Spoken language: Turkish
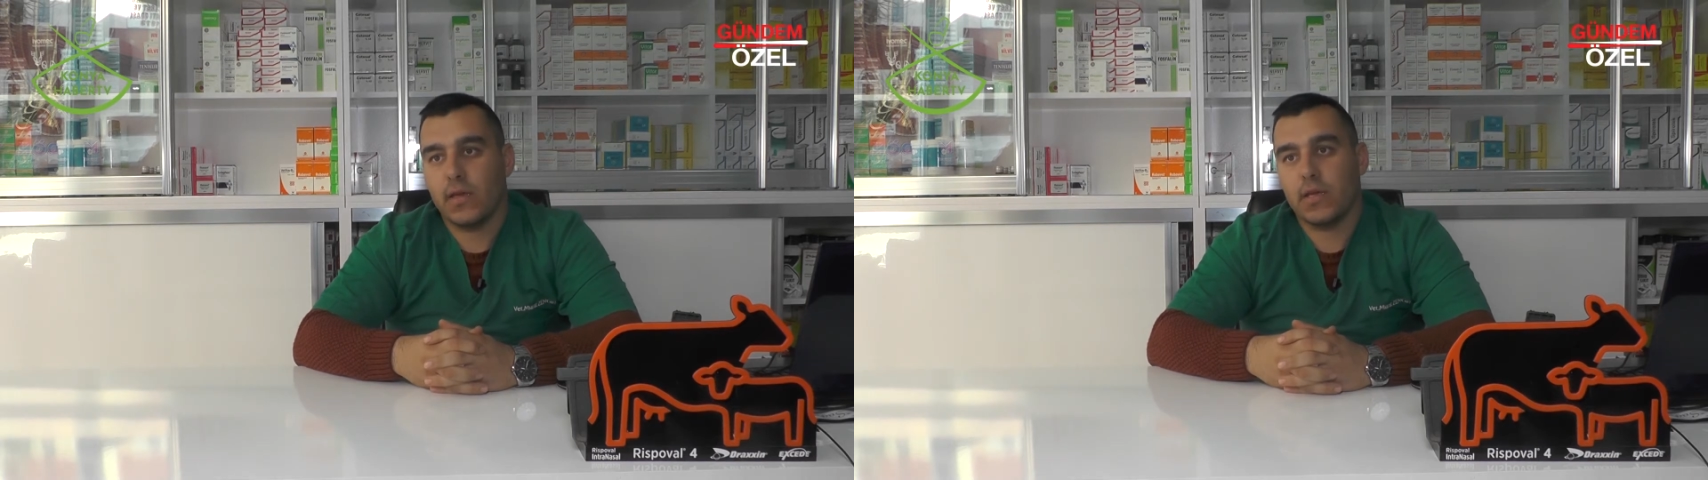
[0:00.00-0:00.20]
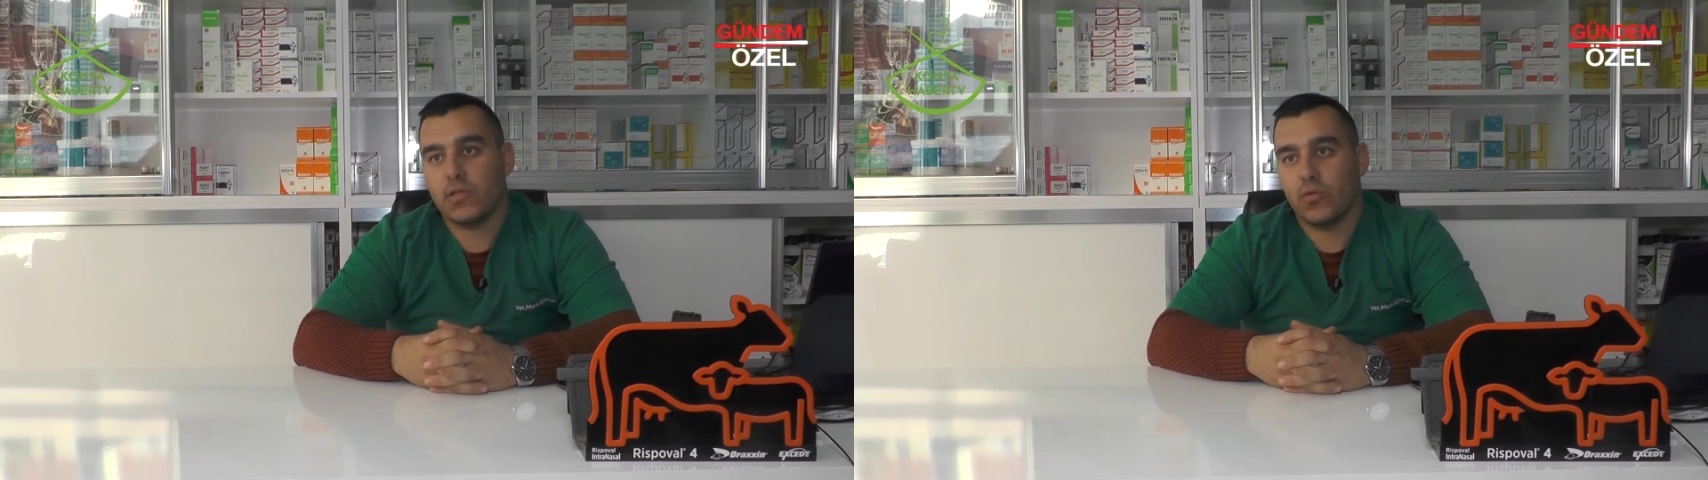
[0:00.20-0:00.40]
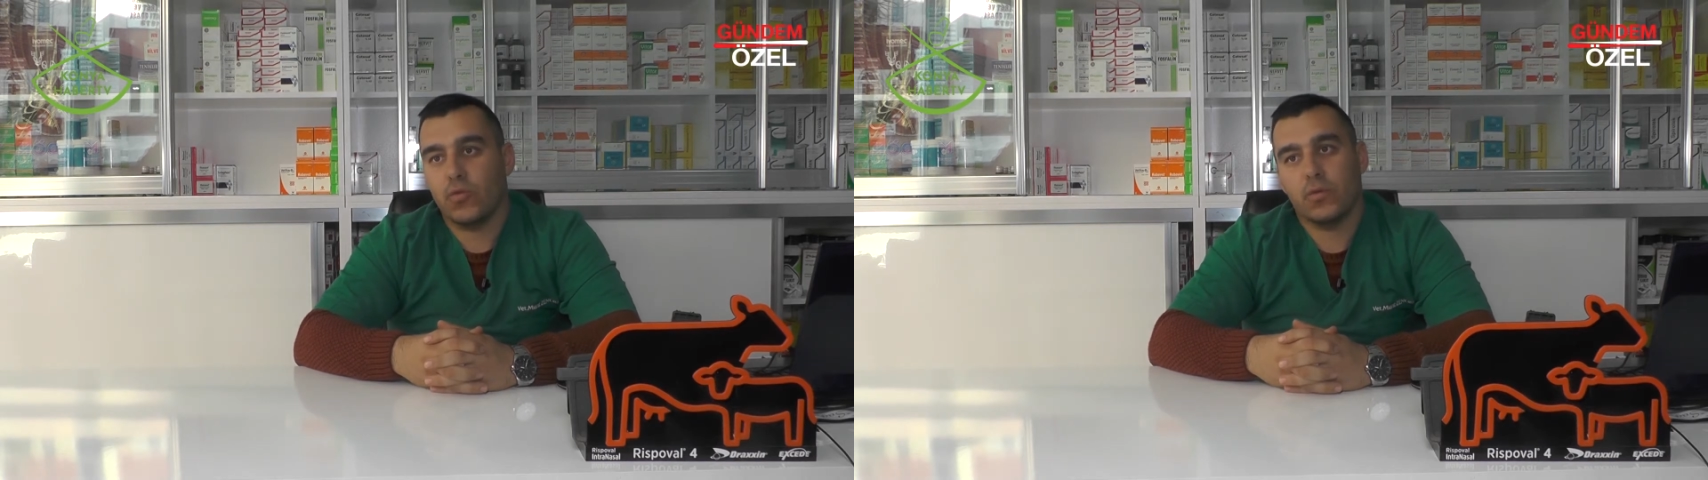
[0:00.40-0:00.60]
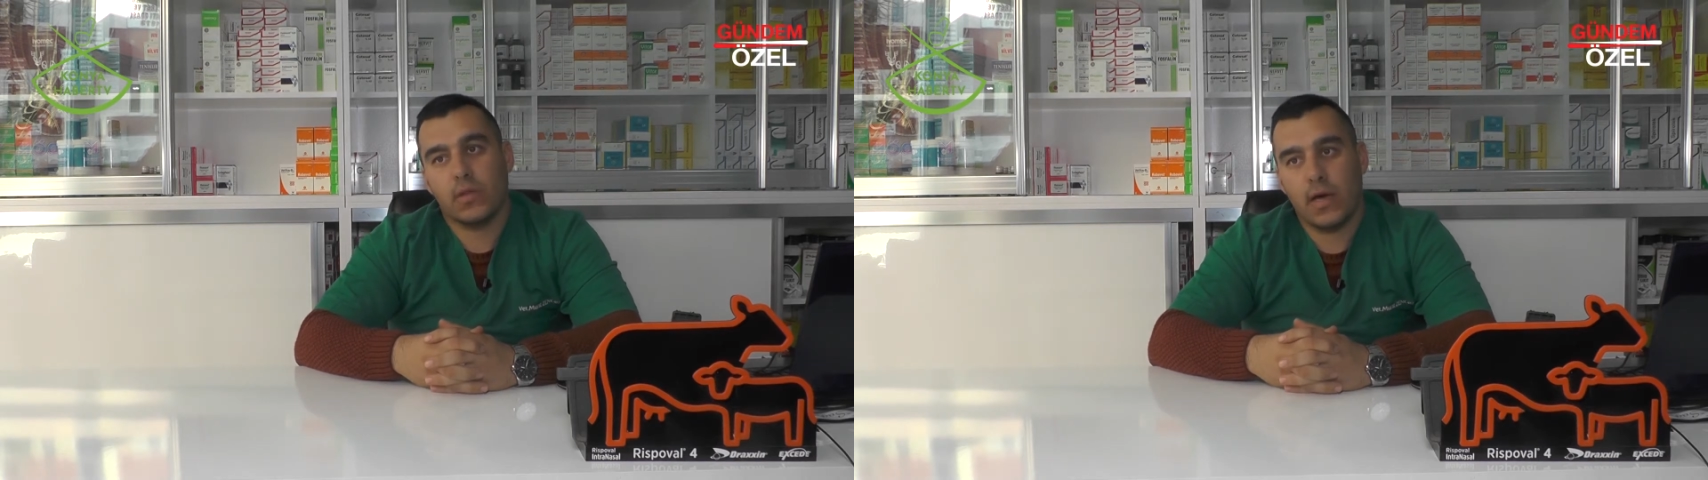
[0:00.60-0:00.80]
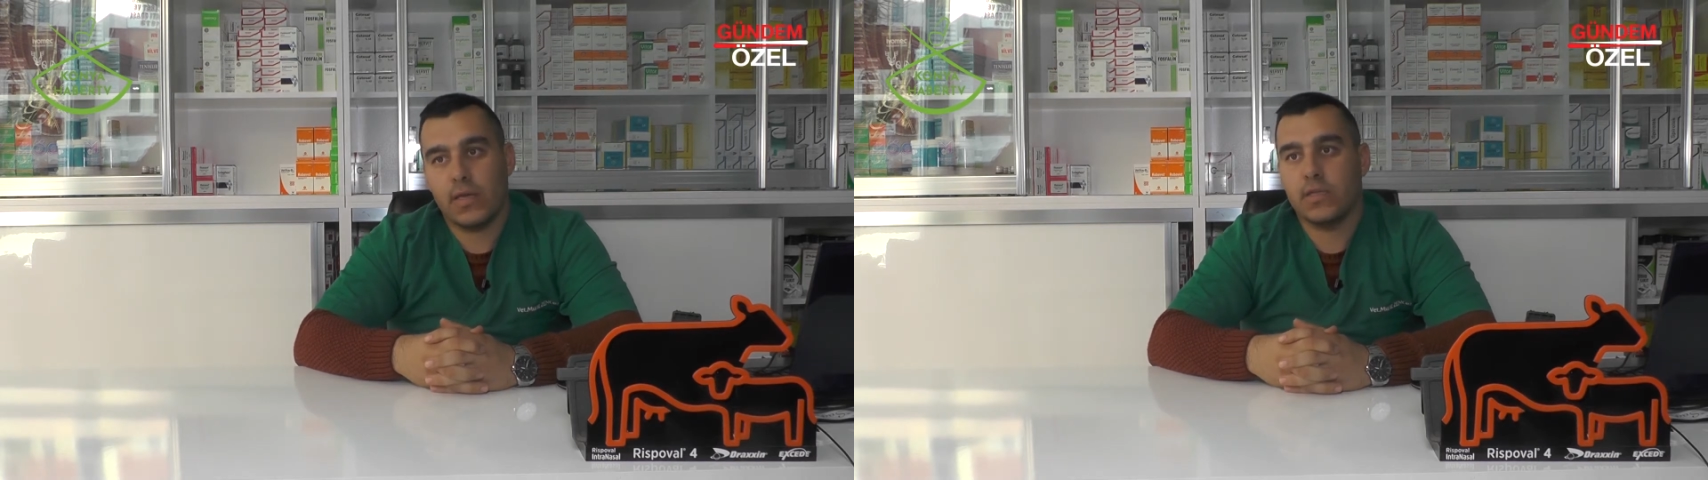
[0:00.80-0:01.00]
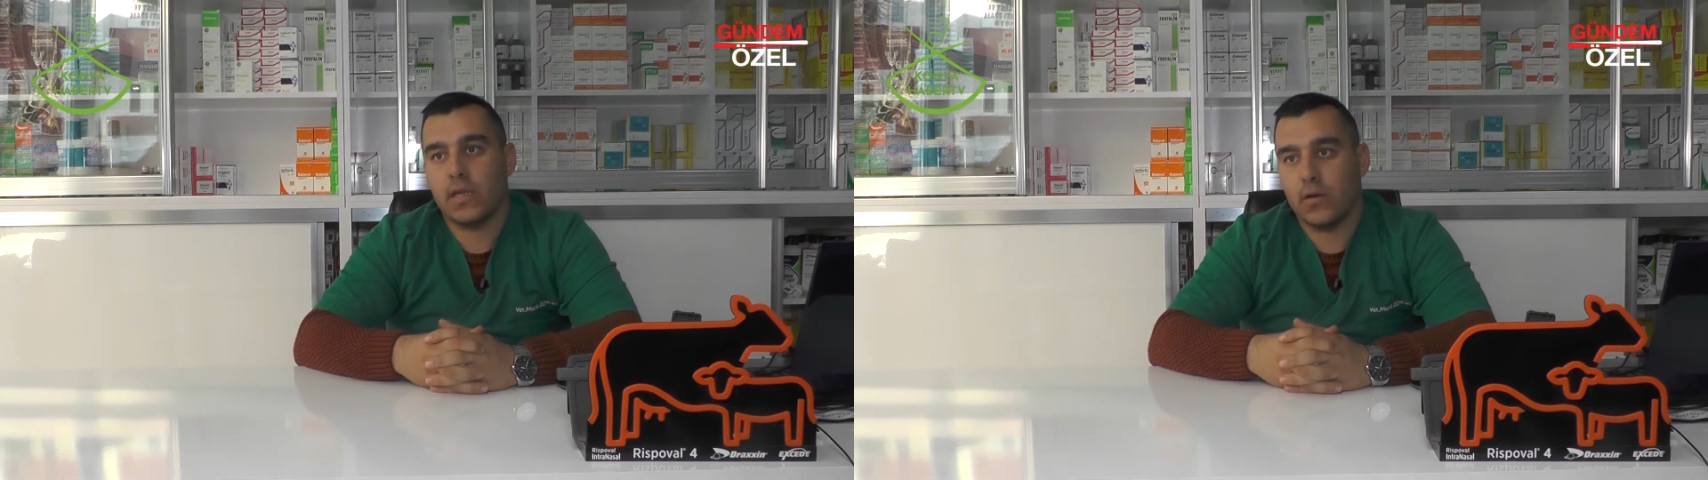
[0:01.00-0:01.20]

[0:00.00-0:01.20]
her geçen gün daha iyi,